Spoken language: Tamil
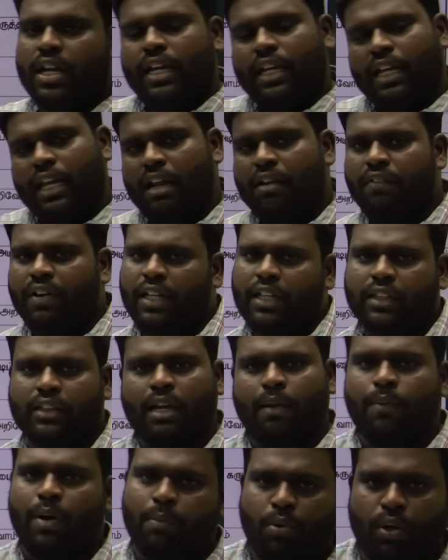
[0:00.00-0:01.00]
ஈவினிங்
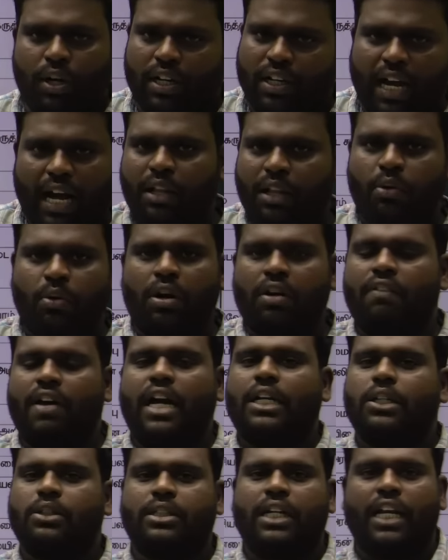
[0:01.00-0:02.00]
தமிழ் புக் அதுக்கு ஒன்று
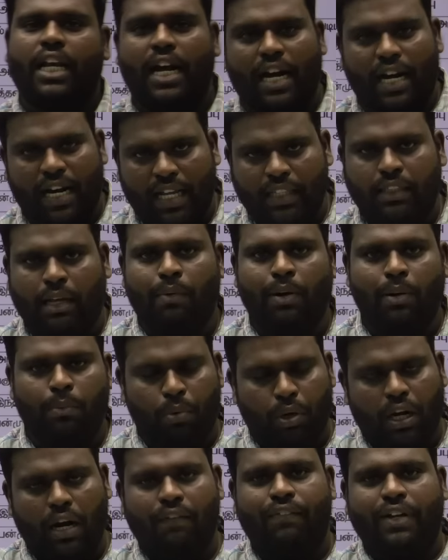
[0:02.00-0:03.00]
வேற ஸ்டடிலாம் இல்லை தமிழ்
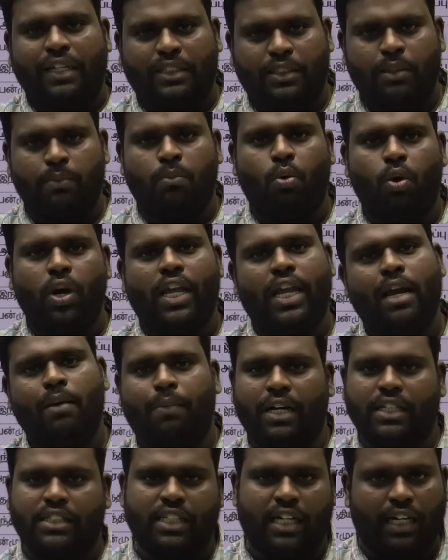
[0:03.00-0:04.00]
புக்கில் ஃபர்ஸ்ட் மூணு இயல்
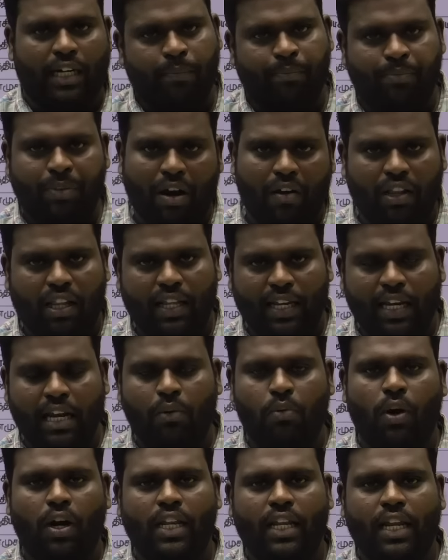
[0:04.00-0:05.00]
படிச்சிருங்க அவ்வளோதான் இயல்
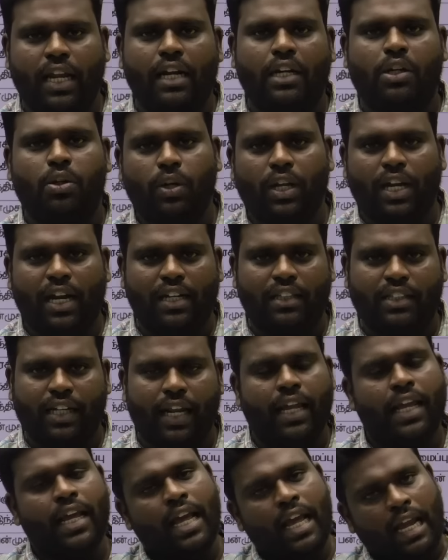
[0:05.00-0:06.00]
ஒன் இயல் டூ இயல் த்ரீ
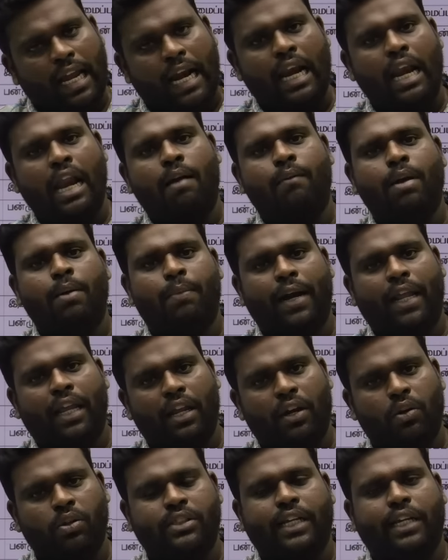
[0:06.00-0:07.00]
எல்லாமே
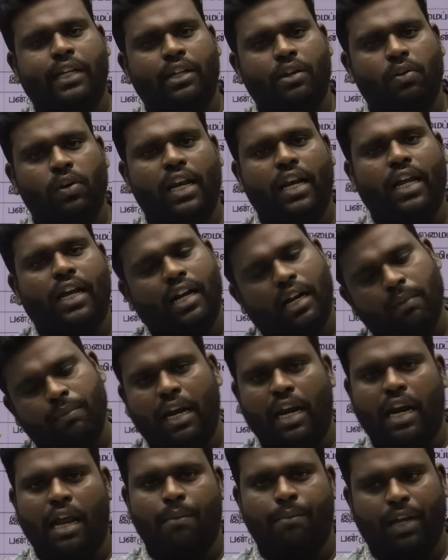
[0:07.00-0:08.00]
படிக்கணும் செய்யுள் இலக்கணம்
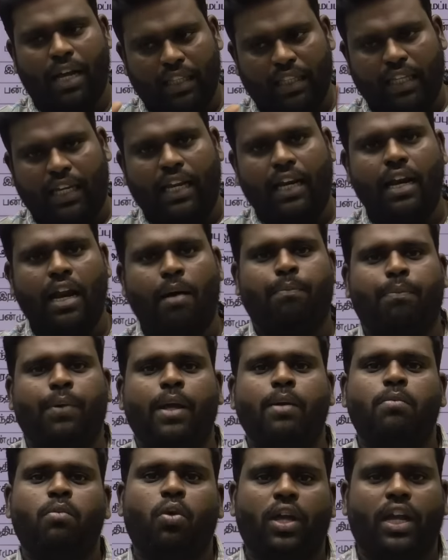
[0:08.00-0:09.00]
எல்லாமே எல்லாமே அந்த இயல் அப்படியே
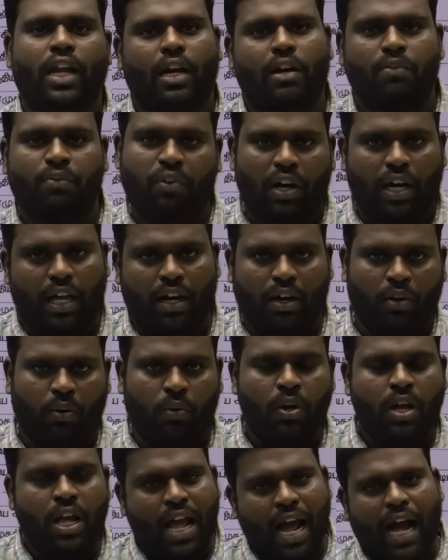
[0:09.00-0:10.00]
மூணு இயலும் ஃபுல்லா இருக்கணும்
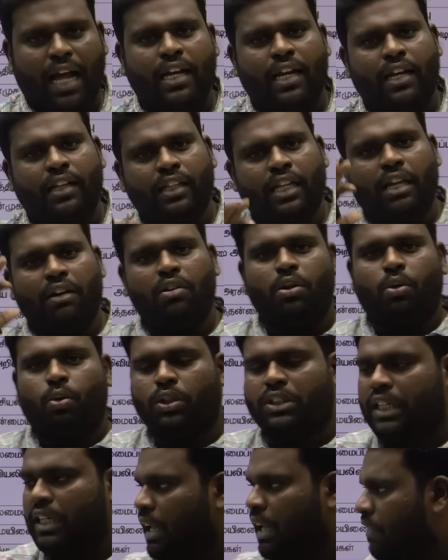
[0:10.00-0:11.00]
அதுல இருந்து இருபது
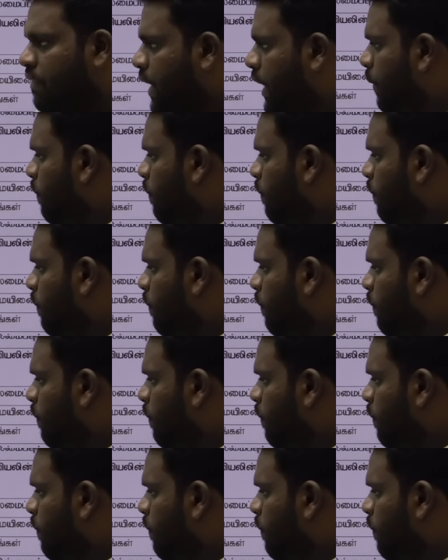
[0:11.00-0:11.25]
கொஸ்டின் ஈவினிங்